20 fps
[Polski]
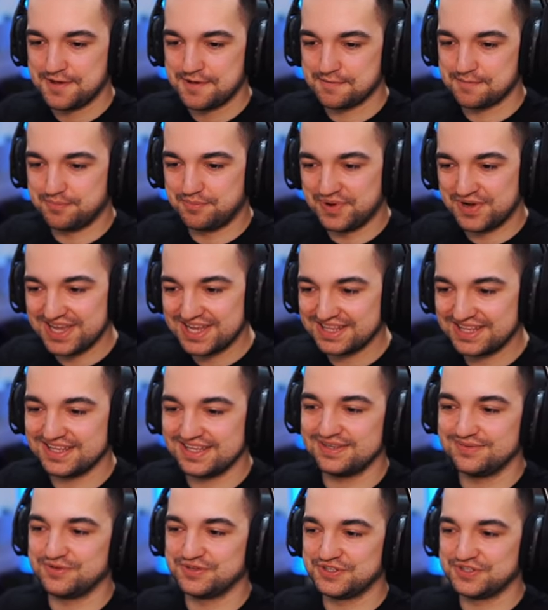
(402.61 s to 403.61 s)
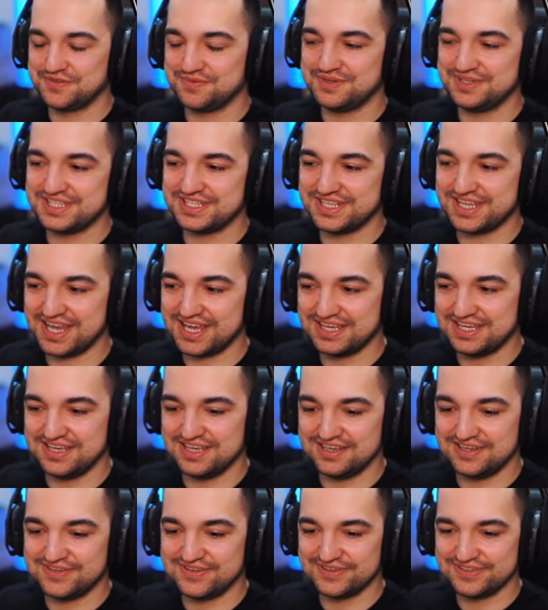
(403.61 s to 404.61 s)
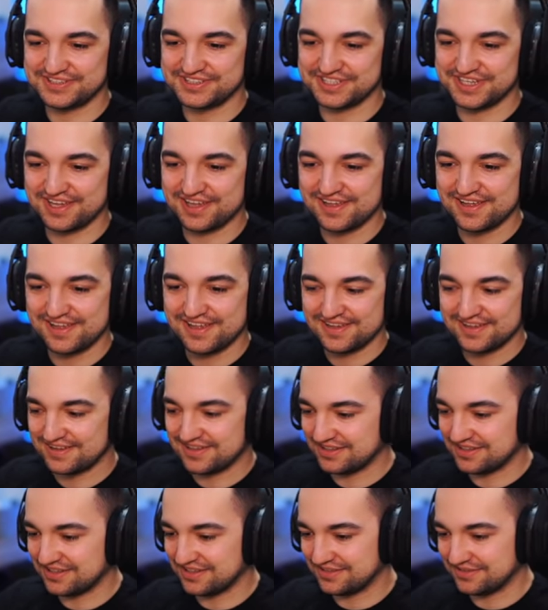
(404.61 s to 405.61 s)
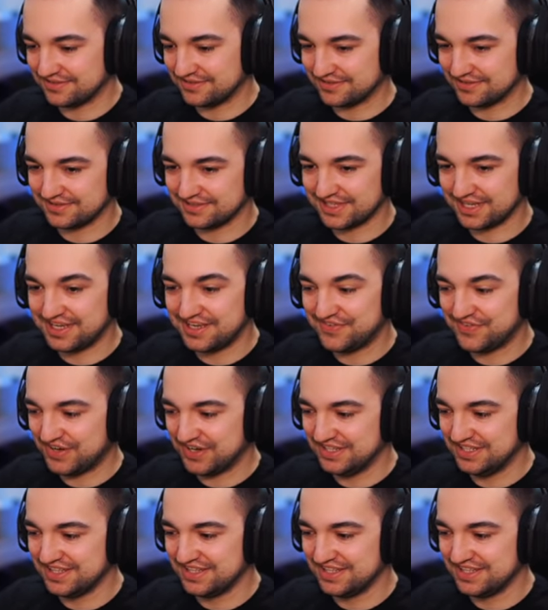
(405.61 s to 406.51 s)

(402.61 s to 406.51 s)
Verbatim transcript: Bentley, możemy mieć takie, kurcze, E, e, taki fajny